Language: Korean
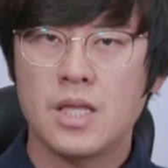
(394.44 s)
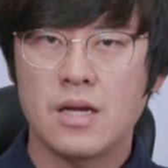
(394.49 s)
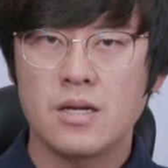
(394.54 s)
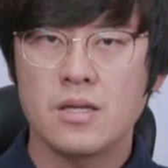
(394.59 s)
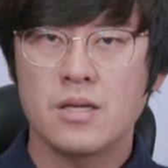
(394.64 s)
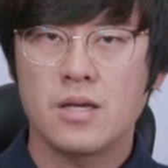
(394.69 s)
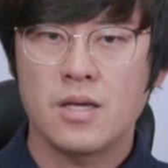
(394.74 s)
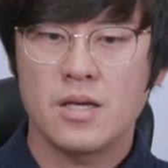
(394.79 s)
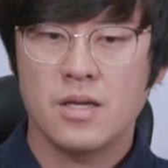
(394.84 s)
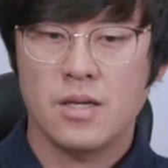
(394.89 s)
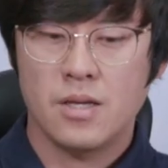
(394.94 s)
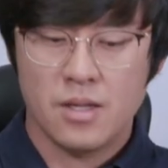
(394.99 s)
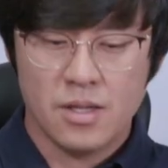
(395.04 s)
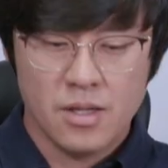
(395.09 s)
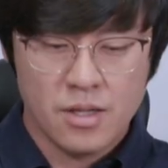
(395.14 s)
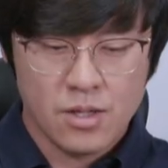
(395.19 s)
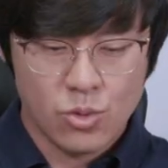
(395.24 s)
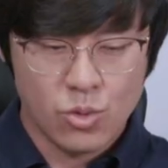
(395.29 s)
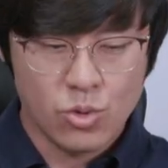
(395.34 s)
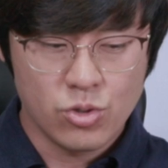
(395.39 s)
다르게
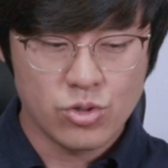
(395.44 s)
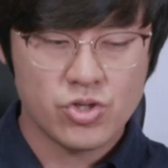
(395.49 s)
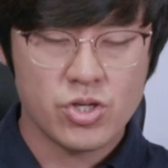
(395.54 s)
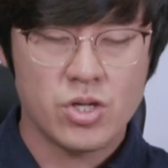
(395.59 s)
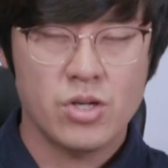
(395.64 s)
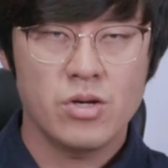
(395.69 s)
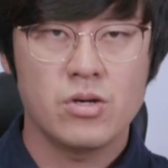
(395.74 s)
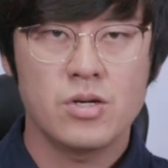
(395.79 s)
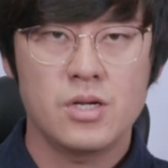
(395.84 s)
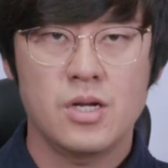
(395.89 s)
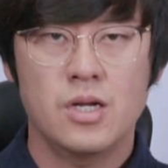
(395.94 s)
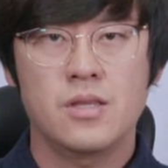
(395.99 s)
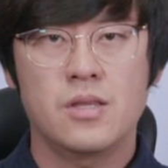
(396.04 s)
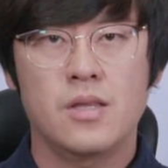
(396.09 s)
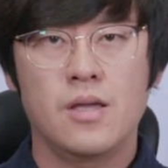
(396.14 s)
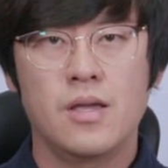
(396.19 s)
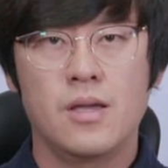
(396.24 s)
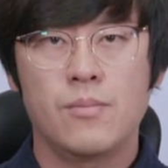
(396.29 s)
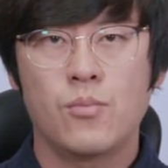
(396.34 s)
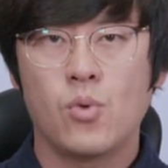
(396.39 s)
로그 촬영을 할
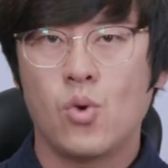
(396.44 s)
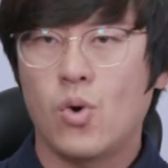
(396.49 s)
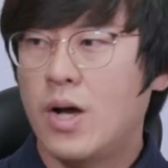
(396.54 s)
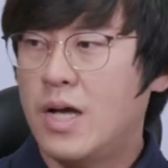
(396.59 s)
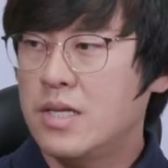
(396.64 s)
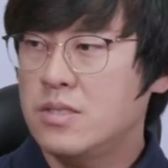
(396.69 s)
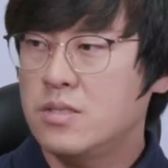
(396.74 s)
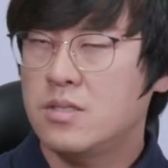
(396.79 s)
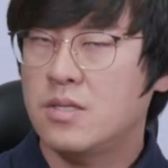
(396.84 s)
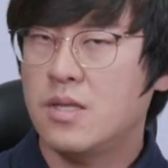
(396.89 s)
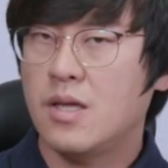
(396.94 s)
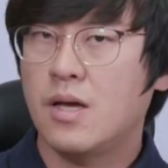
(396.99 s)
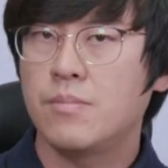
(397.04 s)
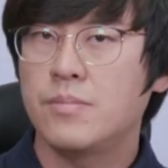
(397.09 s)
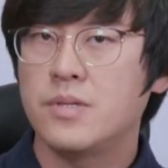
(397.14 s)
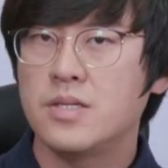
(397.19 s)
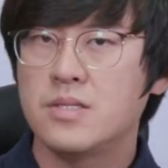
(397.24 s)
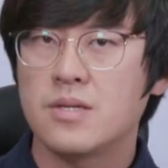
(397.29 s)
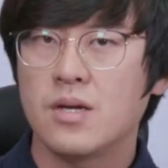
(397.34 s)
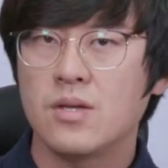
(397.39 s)
때 뭐 한
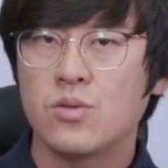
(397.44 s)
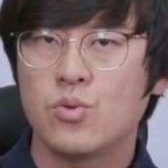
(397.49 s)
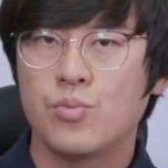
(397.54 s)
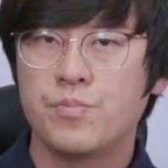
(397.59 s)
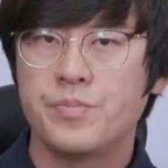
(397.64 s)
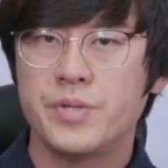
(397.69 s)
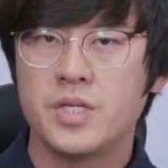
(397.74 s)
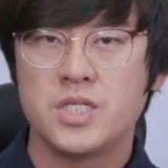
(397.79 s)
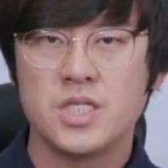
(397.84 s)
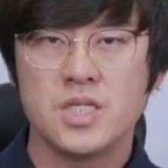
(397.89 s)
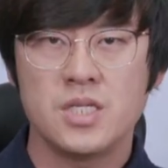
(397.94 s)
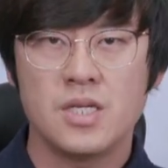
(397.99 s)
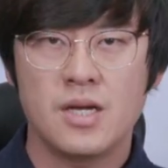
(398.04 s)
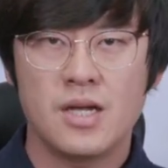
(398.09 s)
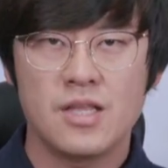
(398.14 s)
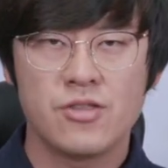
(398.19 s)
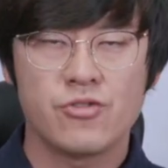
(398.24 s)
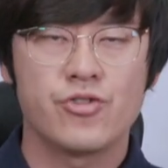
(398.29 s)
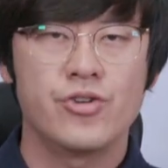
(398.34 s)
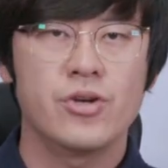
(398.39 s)
스탑 이상 높이지
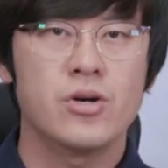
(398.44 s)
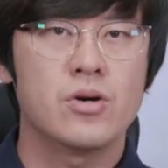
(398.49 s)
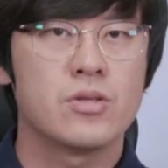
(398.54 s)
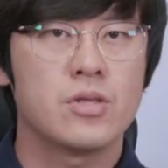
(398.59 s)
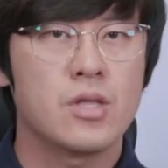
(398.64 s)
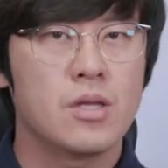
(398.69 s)
않고요.